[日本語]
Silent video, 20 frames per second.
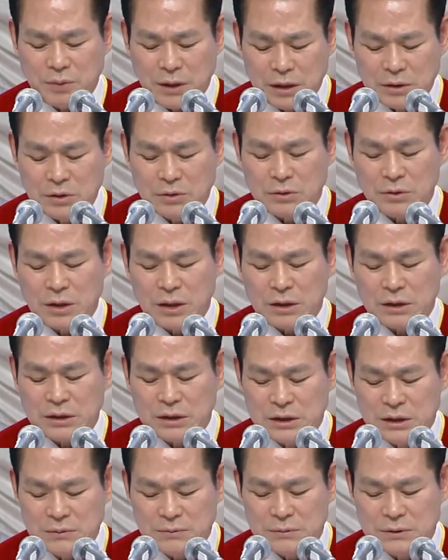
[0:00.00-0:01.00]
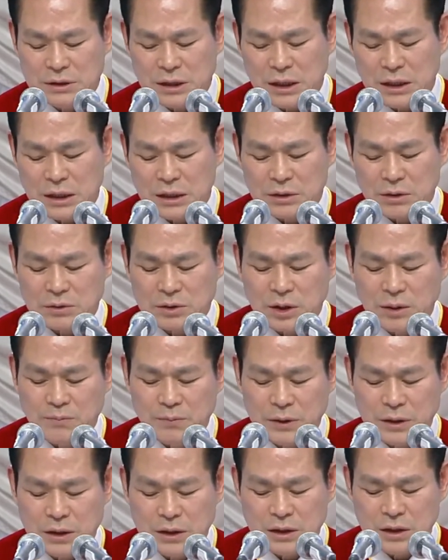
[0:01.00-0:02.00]
人々が病人を連
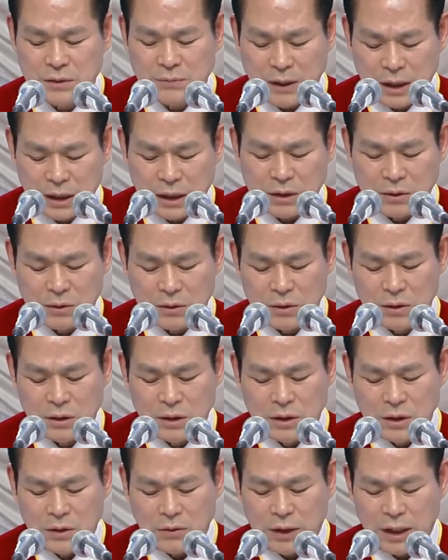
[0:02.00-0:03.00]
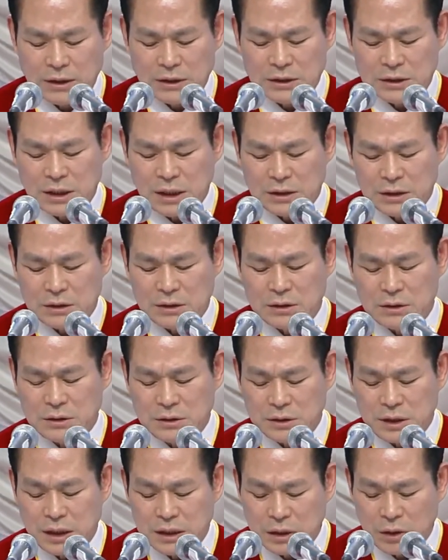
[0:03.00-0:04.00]
れてきてペテロの陰でも
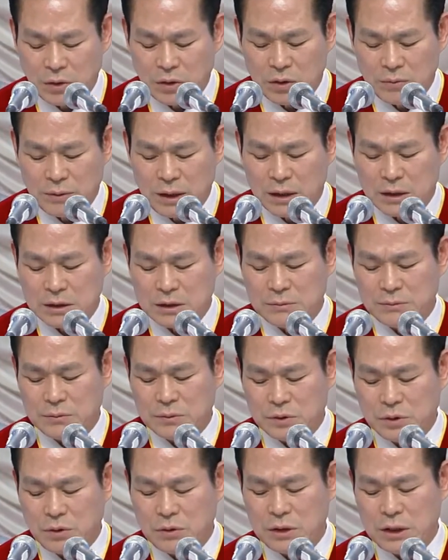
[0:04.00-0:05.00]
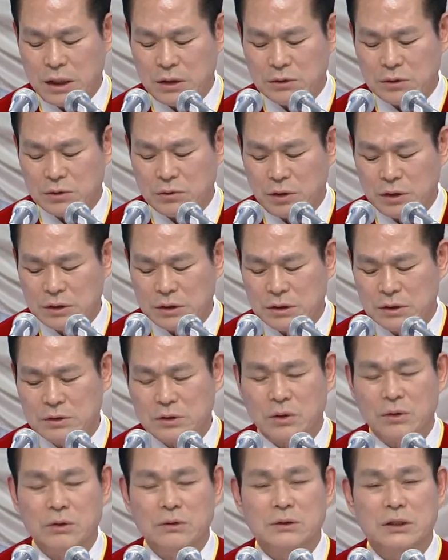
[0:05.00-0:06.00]
かかるようにするほど
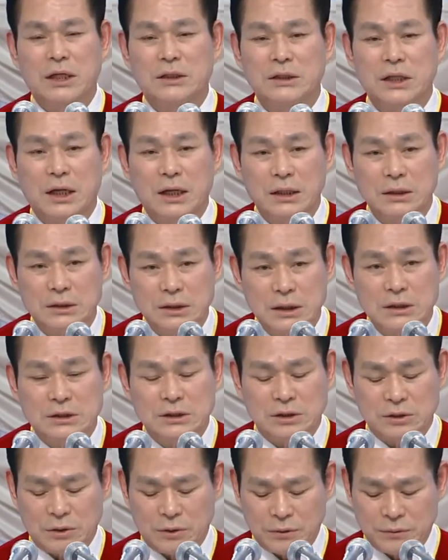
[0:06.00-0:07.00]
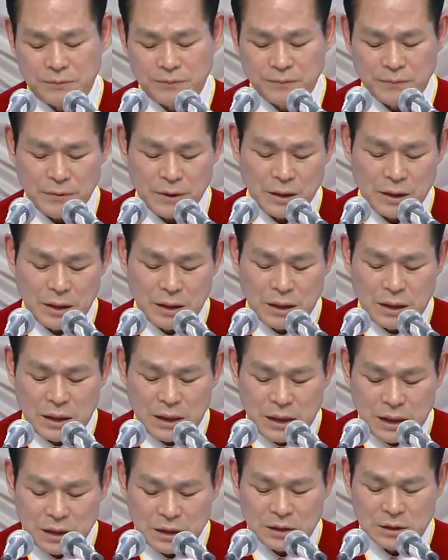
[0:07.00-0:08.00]
驚くべき神の力も表
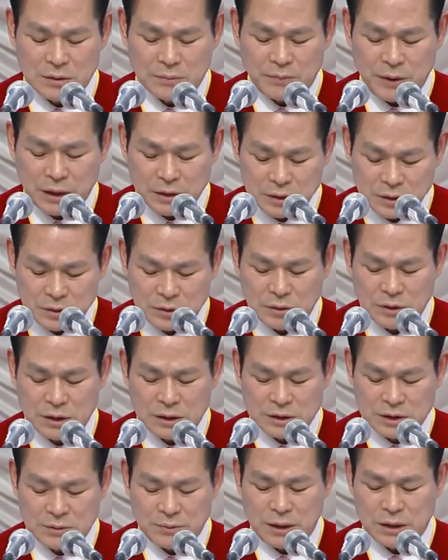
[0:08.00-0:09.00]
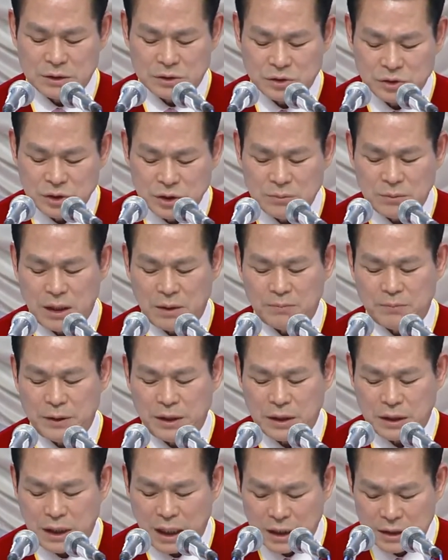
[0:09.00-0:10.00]
しましたこのような
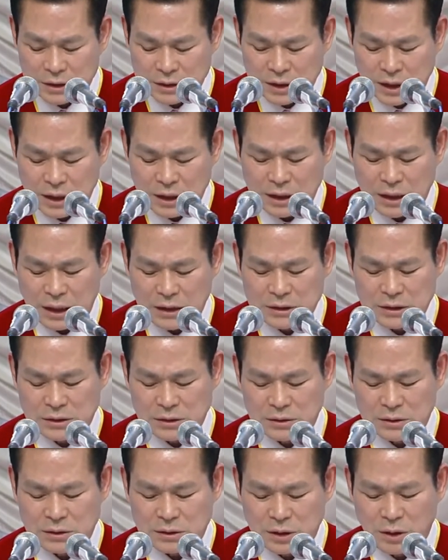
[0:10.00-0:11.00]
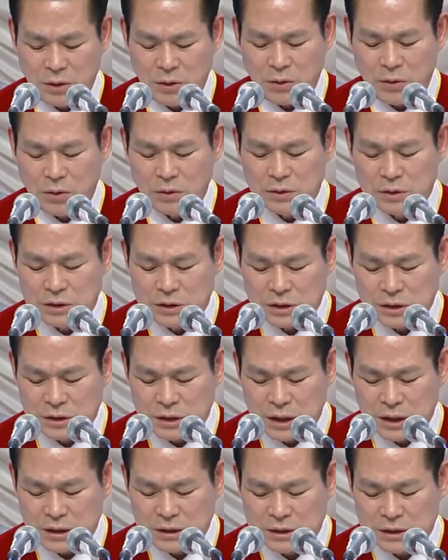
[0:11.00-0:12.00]
ペテロでしたが主の身元に
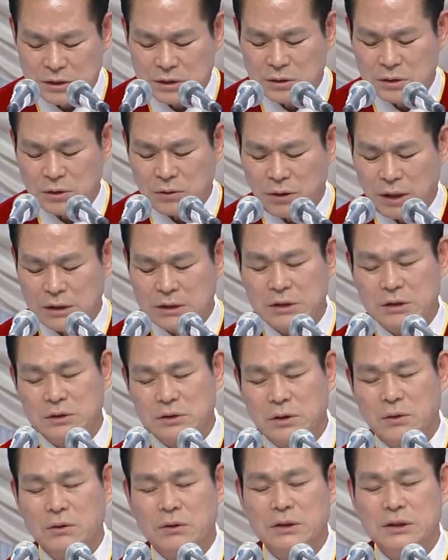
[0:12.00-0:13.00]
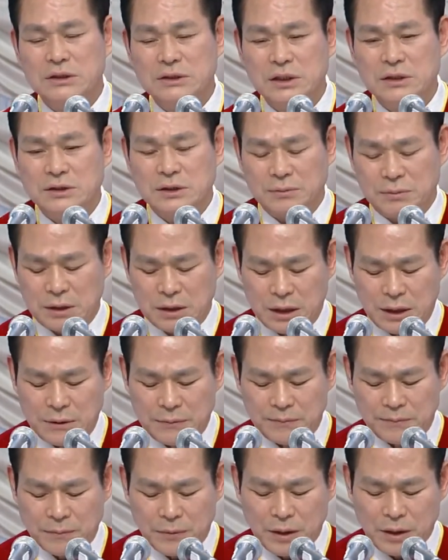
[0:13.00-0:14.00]
帰るまでにはもっと完全にな
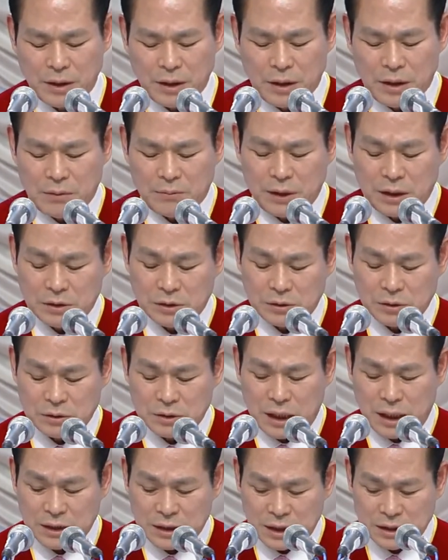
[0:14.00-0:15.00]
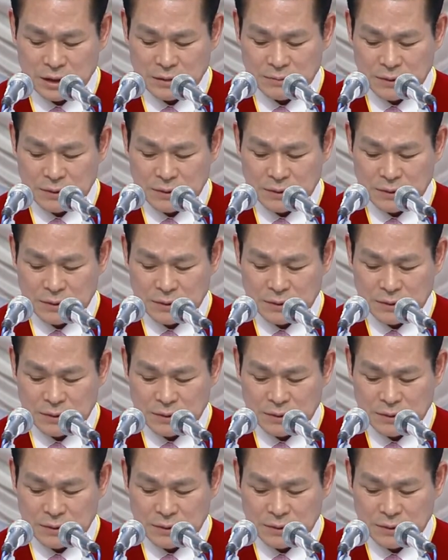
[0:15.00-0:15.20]
る過程もありました